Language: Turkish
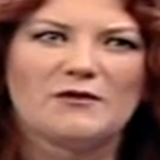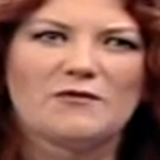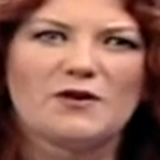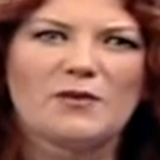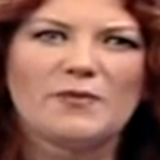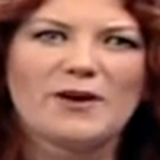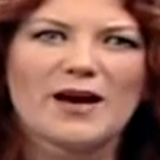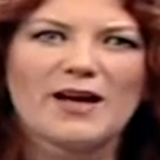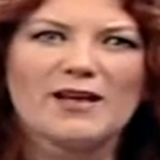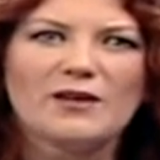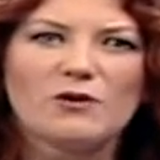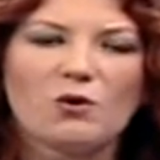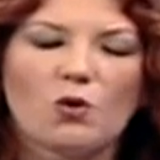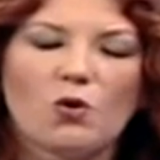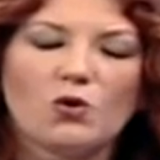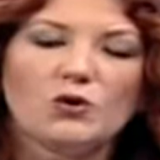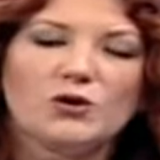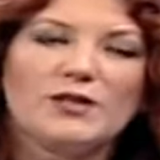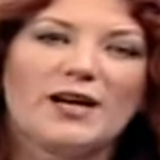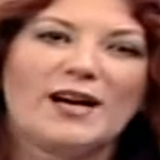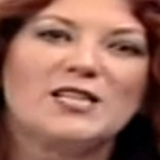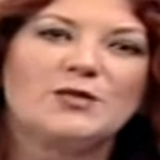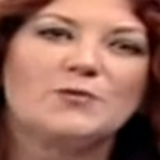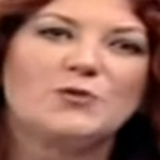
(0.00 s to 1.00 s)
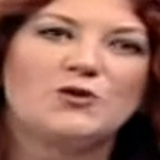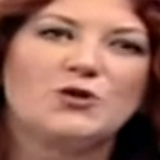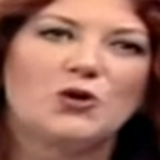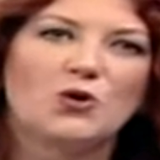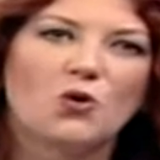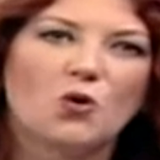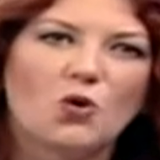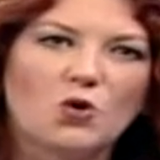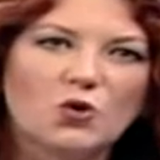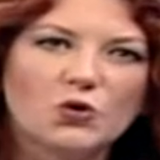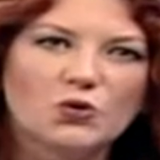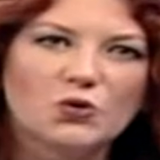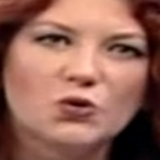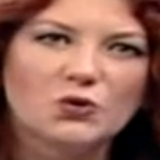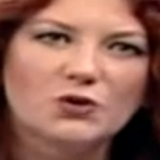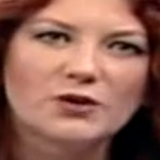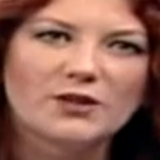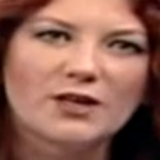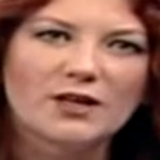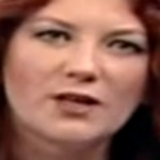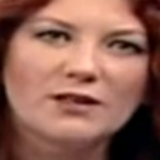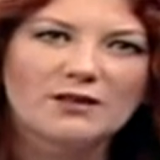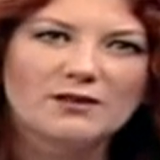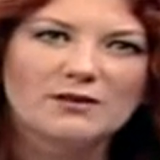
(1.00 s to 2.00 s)
Ve ben o ters bir şey
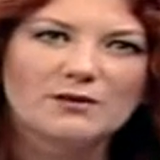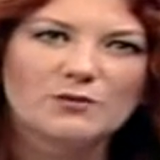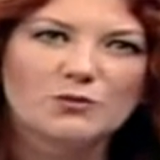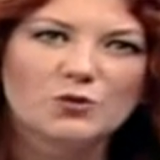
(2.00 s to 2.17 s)
olduğunda